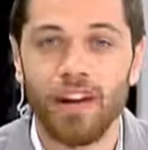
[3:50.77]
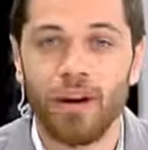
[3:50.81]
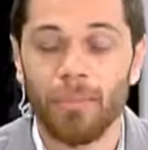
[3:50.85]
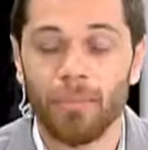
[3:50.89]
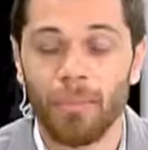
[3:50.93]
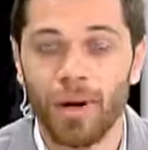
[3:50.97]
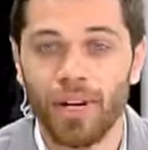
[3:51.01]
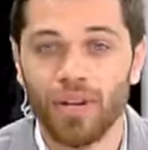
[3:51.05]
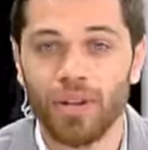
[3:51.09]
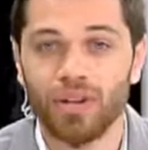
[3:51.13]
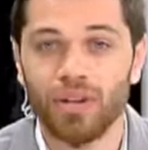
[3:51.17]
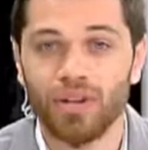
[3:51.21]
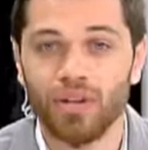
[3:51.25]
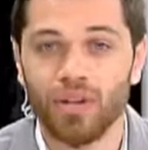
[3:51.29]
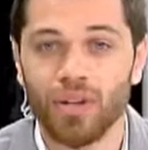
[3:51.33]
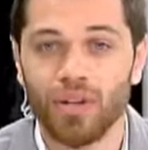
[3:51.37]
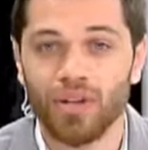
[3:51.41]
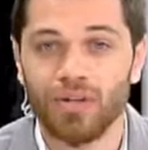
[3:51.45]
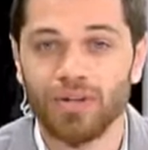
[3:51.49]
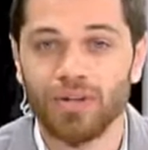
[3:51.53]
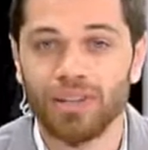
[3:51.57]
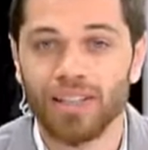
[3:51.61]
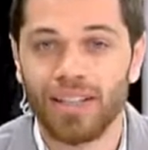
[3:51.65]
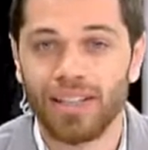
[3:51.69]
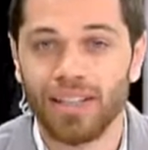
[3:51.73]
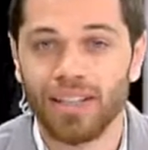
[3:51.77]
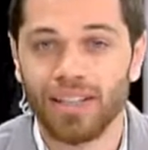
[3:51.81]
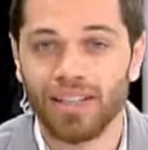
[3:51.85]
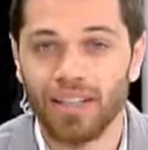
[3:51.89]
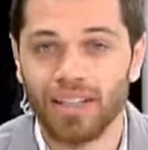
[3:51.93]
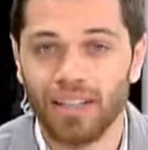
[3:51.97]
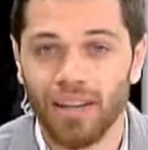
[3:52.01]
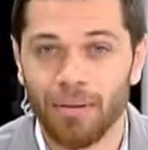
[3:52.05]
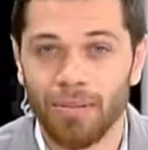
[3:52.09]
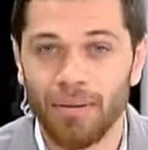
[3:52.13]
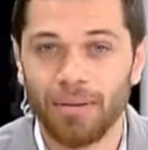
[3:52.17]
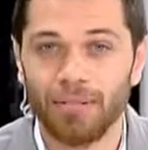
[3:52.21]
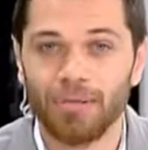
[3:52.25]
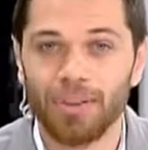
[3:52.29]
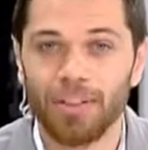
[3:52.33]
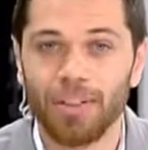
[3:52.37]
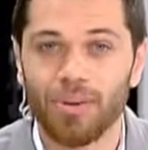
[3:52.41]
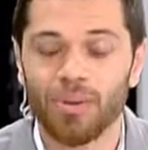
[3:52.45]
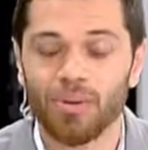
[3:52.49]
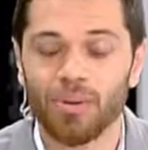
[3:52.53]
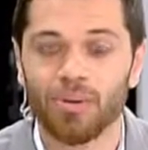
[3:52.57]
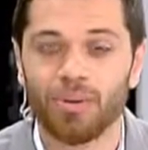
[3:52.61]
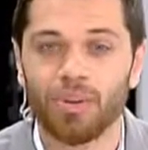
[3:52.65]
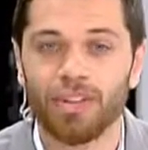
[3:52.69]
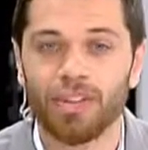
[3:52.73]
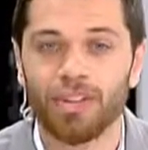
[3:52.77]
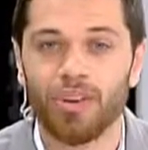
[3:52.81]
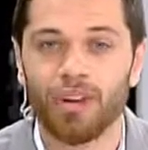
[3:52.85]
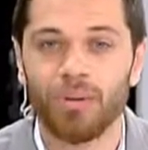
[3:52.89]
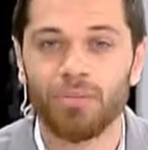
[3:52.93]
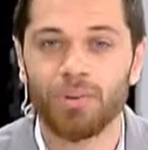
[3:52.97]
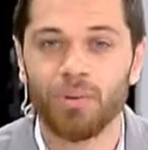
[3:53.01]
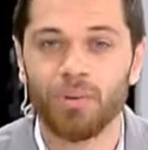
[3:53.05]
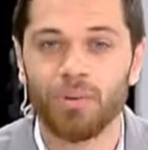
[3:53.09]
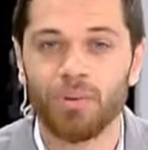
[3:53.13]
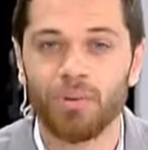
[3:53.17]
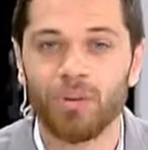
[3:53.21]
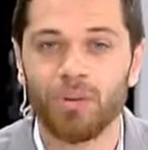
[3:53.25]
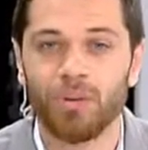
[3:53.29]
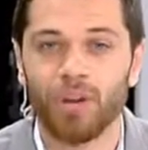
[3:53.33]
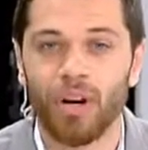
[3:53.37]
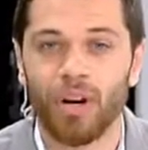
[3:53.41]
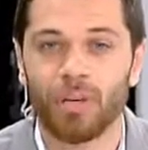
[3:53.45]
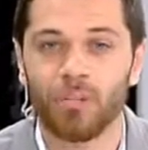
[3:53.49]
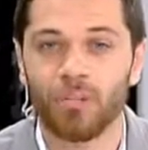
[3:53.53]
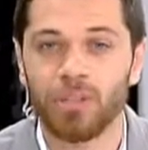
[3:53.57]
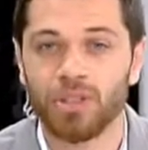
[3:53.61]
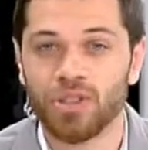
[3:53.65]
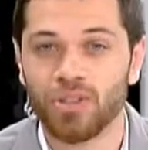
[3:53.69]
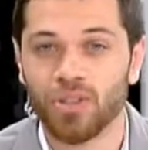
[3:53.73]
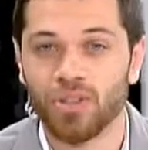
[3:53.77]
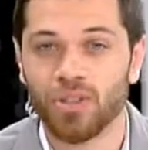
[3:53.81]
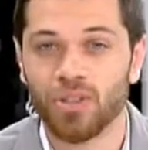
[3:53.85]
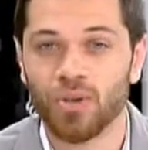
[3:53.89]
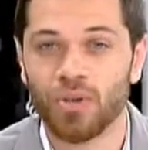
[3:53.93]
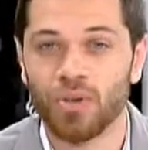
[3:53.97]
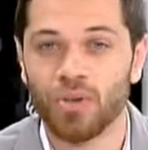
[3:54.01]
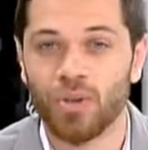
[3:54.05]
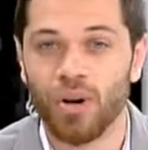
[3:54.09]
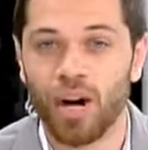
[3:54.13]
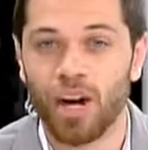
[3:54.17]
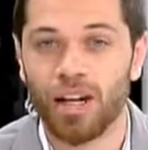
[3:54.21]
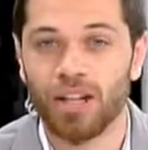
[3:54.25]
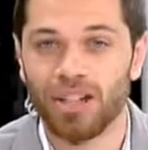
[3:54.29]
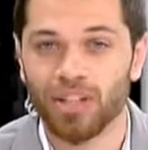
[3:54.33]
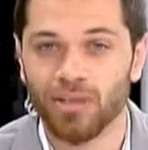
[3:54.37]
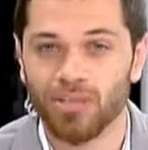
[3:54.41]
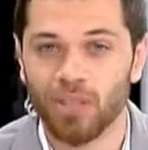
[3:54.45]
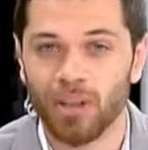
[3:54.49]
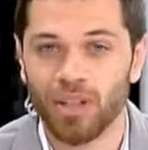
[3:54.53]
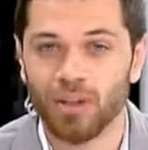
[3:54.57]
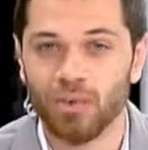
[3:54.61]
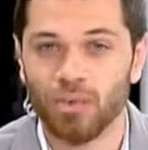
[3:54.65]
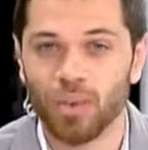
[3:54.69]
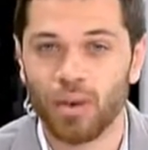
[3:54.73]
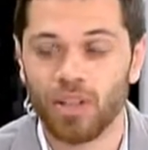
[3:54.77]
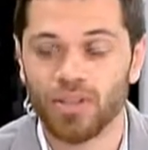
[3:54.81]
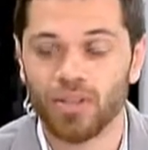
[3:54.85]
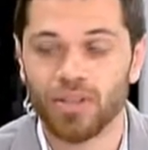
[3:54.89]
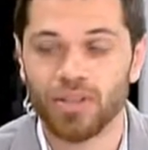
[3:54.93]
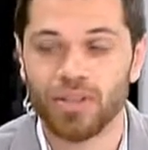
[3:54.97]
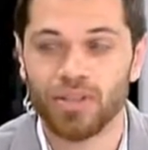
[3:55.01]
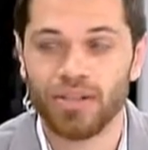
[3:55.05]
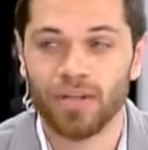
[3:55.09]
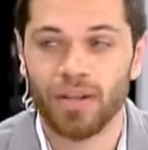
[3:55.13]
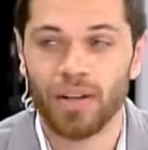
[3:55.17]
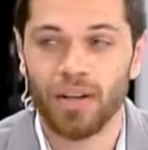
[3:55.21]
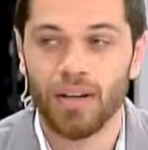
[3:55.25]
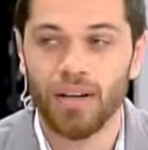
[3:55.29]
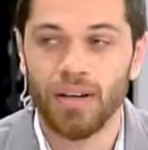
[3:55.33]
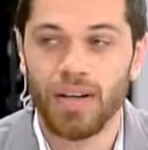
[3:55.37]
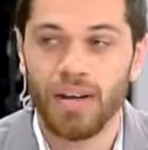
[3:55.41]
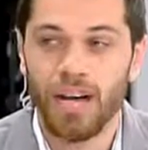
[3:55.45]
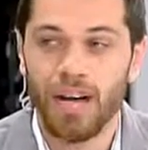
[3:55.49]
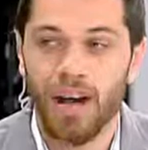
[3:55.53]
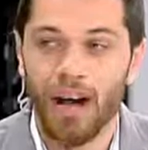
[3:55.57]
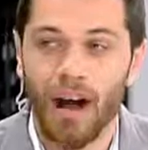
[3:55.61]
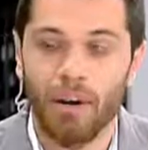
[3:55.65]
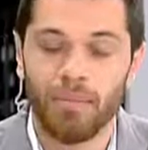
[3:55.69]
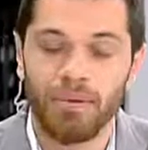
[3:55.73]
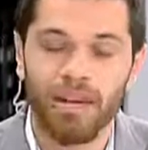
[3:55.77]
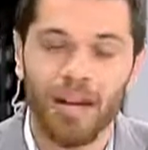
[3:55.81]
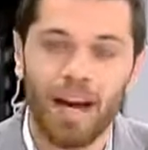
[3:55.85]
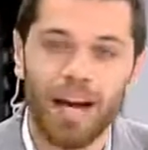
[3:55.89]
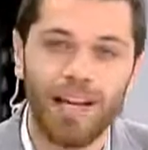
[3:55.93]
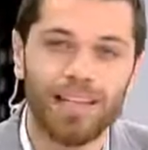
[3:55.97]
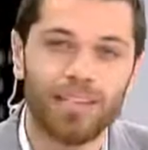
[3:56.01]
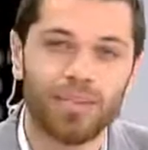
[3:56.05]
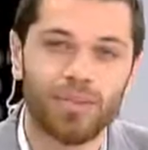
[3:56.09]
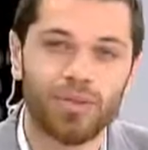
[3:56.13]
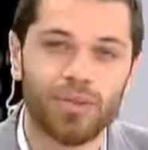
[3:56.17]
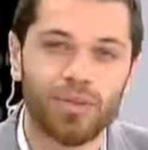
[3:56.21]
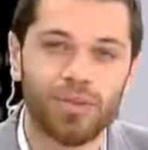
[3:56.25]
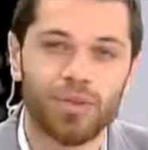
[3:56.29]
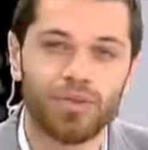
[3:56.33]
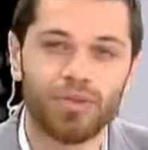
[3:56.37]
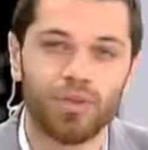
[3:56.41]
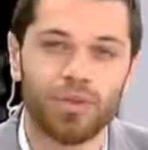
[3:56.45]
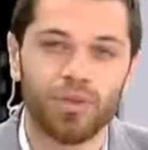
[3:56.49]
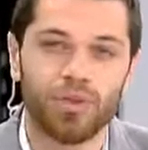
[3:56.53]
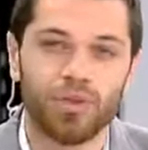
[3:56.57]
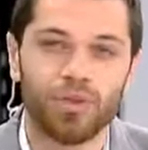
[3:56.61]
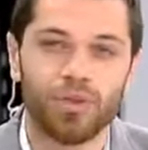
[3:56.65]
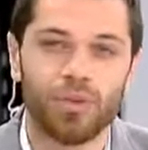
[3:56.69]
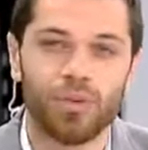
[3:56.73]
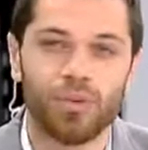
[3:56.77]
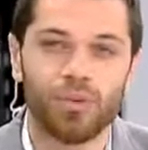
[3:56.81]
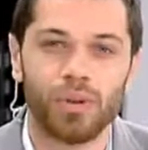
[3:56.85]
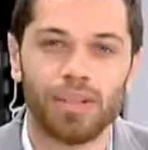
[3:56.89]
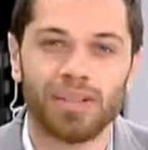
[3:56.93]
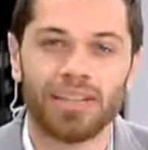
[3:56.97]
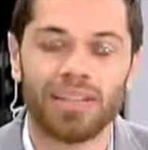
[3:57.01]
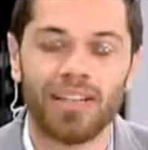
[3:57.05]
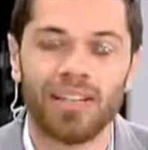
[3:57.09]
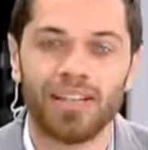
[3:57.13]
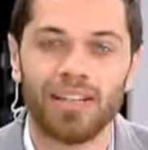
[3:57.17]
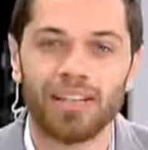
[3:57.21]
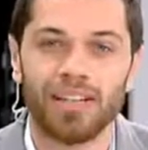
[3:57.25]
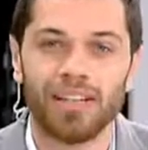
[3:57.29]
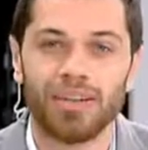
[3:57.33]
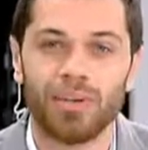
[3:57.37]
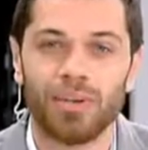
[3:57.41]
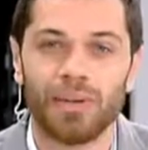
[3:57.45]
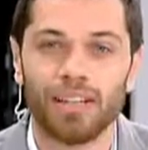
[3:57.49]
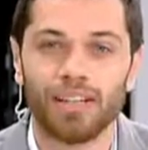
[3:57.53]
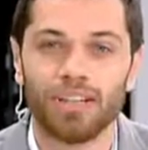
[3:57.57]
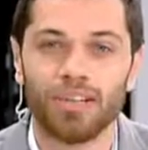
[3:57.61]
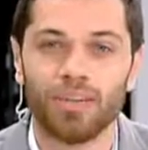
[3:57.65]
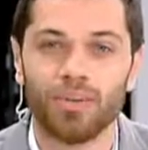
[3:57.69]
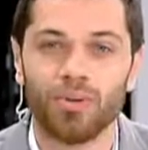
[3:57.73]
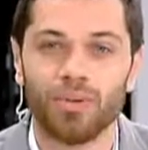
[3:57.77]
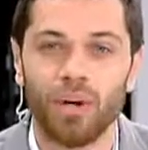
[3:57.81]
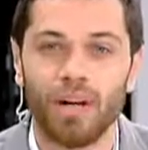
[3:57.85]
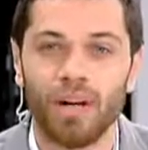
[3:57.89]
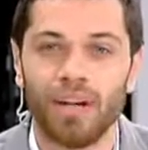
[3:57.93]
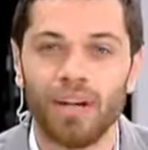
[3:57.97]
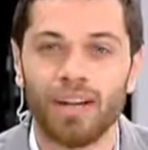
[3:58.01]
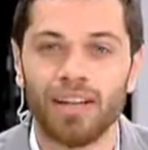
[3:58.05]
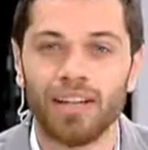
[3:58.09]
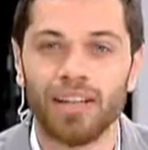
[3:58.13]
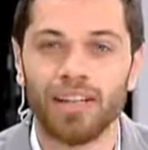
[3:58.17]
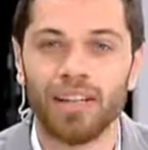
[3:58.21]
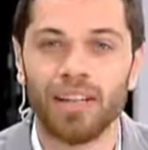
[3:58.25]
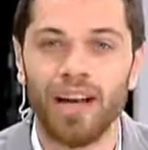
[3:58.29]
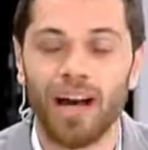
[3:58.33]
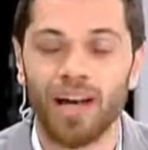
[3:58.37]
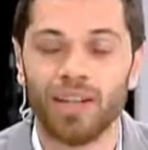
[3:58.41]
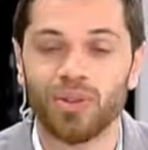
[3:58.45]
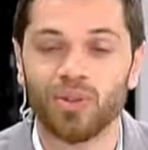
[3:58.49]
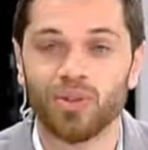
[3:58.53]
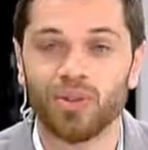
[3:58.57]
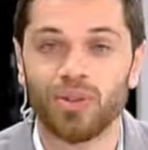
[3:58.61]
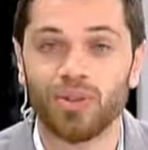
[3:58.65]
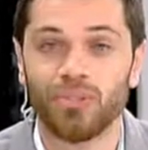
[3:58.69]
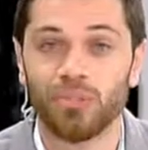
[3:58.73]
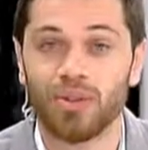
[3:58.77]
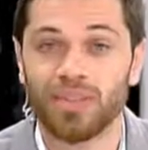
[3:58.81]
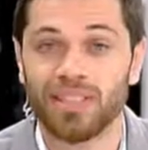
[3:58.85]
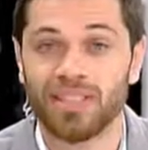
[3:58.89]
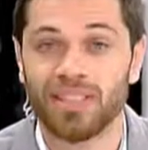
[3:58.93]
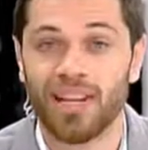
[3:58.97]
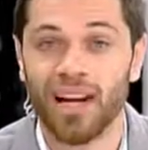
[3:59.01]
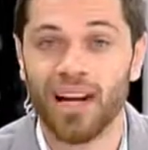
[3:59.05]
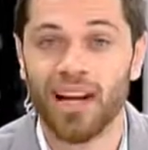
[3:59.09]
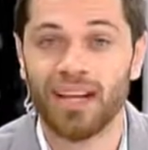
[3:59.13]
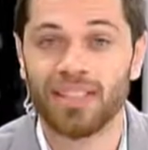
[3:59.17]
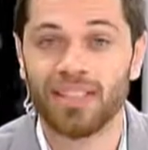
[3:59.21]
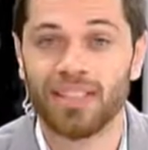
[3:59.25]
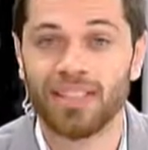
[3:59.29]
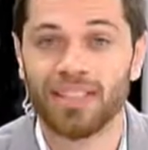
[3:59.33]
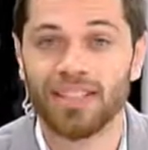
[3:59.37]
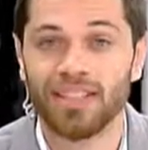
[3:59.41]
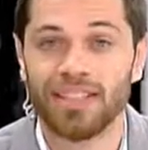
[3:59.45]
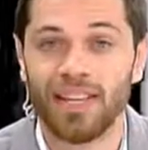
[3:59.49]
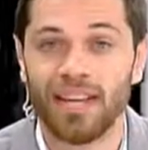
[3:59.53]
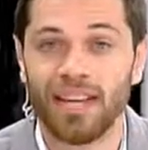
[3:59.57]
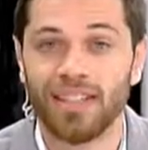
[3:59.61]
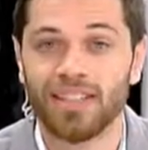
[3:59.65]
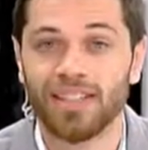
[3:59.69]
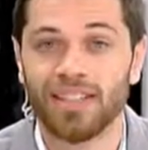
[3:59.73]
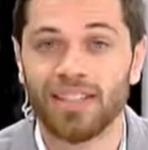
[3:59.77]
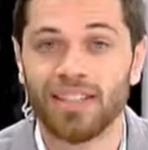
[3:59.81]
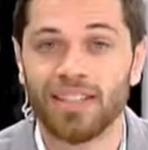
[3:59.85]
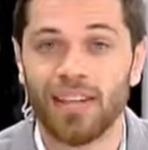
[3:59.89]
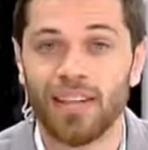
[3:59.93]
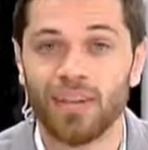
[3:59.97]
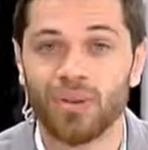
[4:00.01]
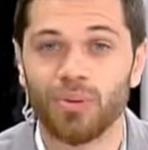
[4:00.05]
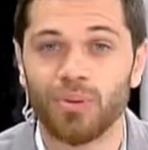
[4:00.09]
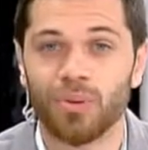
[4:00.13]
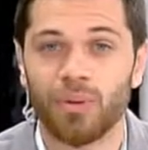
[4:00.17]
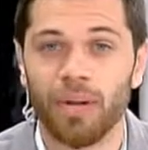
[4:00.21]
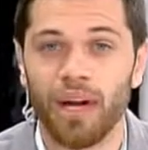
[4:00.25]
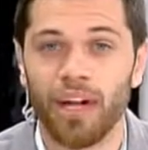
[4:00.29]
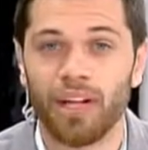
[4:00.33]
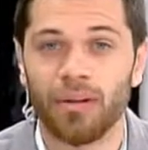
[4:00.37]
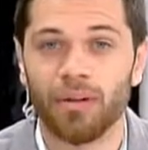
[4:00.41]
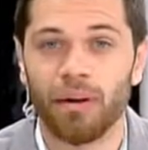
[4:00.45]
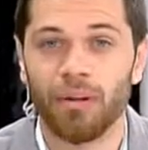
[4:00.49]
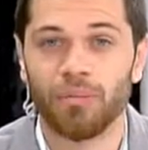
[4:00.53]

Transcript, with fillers: مايكروسوفت يلي هن كمان بدورهم كانوا عم بيقولوا انه عم بيشتغلوا على سمارت واتشز فعم نلاحظ انه الفيوتشر والترند يلي بلشنا نروح لها هي حتكون بالساعات هالساعات يلي رح يكونوا العالم